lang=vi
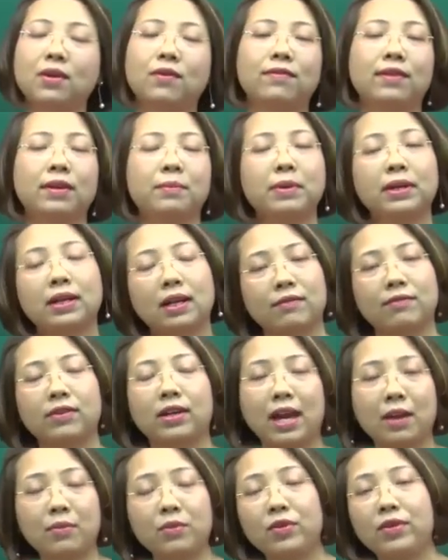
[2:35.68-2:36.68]
hiểu về
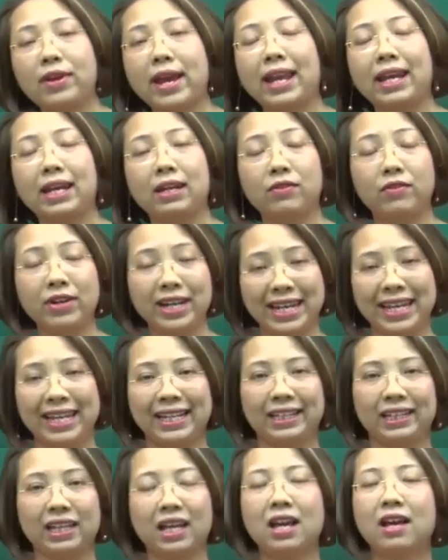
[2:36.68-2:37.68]
vocabulary and
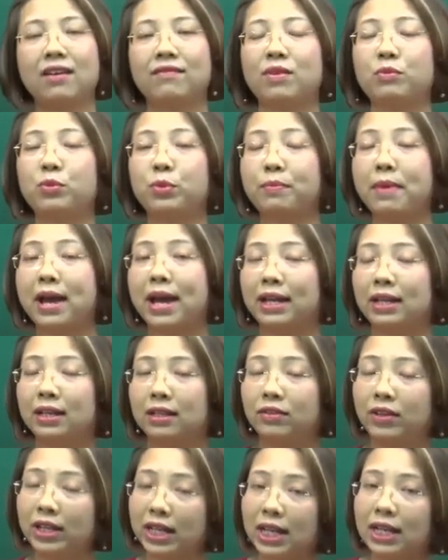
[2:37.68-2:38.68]
reading và một bài
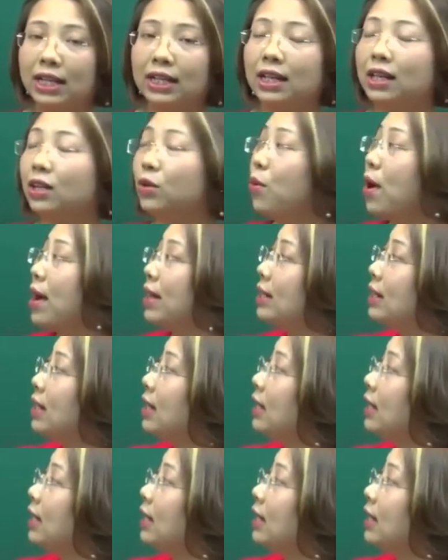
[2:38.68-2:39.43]
reading liên quan